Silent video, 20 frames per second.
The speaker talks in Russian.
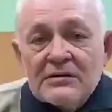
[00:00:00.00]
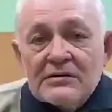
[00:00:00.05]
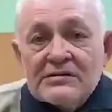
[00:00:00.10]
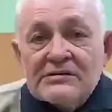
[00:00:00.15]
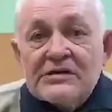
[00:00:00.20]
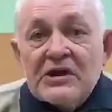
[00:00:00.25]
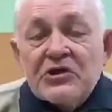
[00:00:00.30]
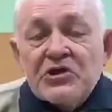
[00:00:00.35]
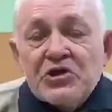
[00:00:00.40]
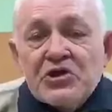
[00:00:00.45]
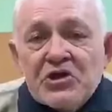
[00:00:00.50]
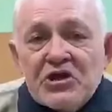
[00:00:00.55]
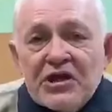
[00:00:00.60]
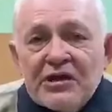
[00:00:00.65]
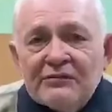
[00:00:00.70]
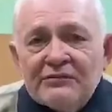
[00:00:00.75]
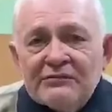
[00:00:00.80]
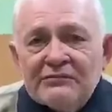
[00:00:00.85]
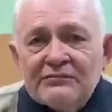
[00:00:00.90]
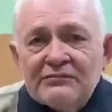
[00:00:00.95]

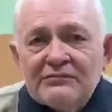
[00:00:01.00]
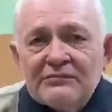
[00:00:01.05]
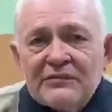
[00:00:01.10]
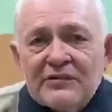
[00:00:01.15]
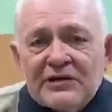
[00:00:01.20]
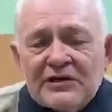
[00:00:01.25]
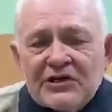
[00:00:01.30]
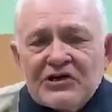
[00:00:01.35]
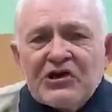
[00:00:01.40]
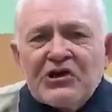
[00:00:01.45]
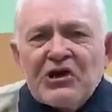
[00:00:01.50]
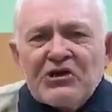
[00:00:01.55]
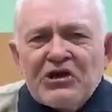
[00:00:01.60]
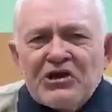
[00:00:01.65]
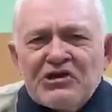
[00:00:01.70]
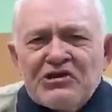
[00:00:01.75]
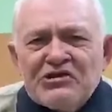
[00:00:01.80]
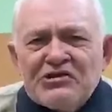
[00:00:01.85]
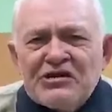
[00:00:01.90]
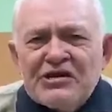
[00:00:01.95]
Зачем? Ради
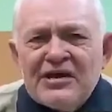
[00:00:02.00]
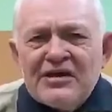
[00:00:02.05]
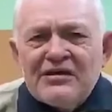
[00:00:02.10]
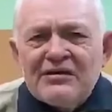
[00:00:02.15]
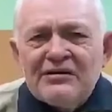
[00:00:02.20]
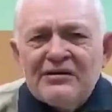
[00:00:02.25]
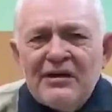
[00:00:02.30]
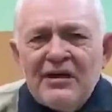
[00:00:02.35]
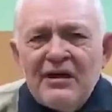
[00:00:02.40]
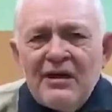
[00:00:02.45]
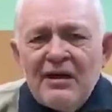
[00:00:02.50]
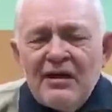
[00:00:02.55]
каких идей?